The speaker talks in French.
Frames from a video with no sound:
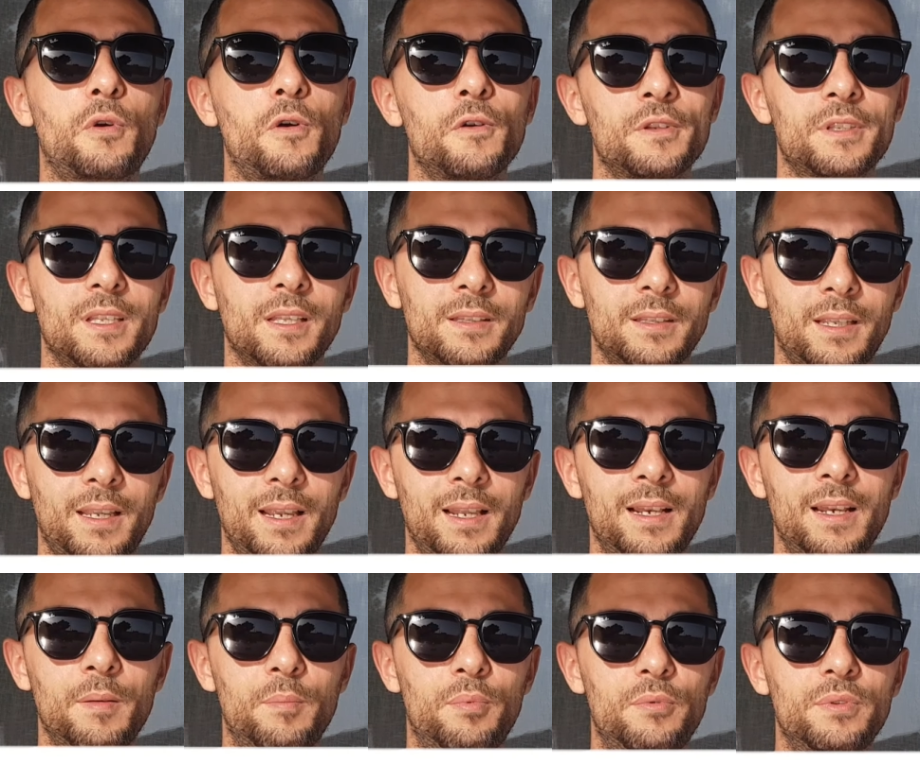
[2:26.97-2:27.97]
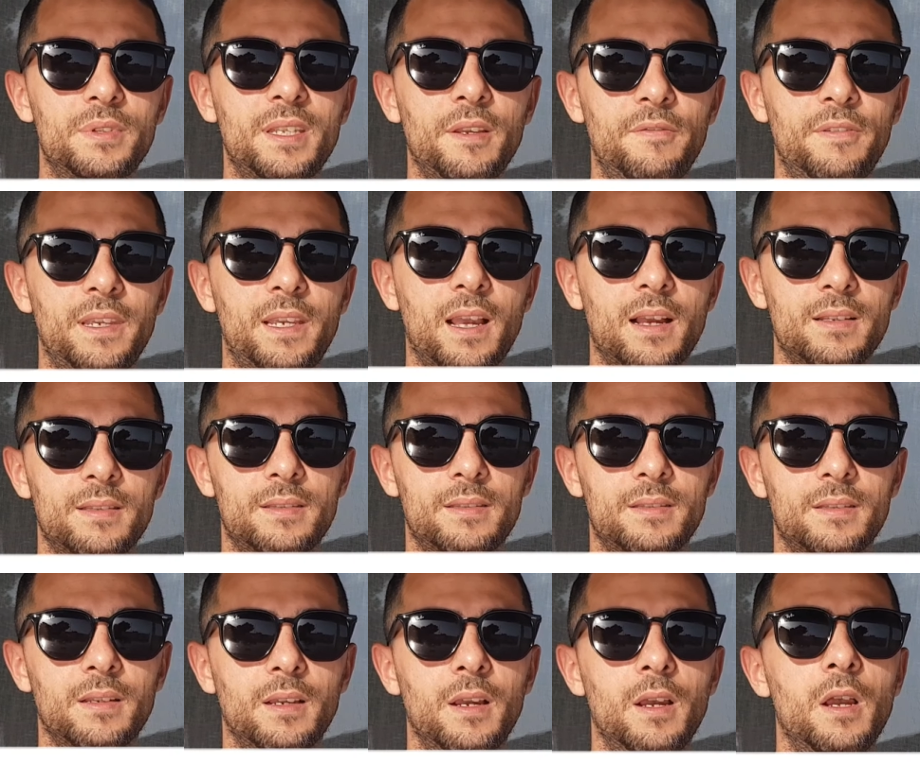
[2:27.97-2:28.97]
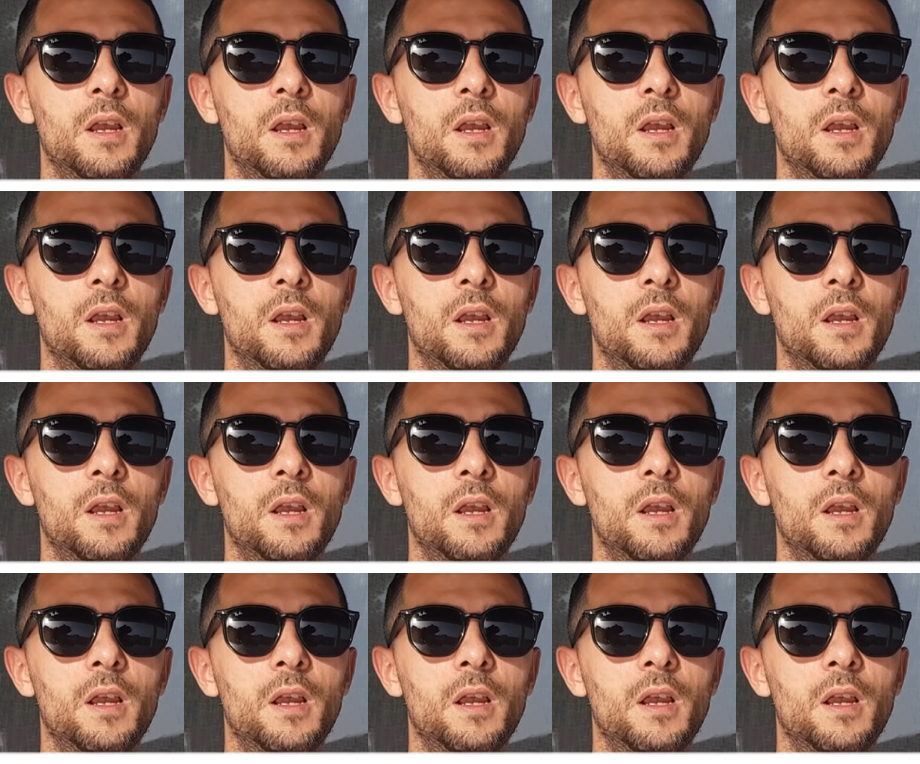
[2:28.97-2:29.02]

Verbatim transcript: concentrés, les plus efficaces.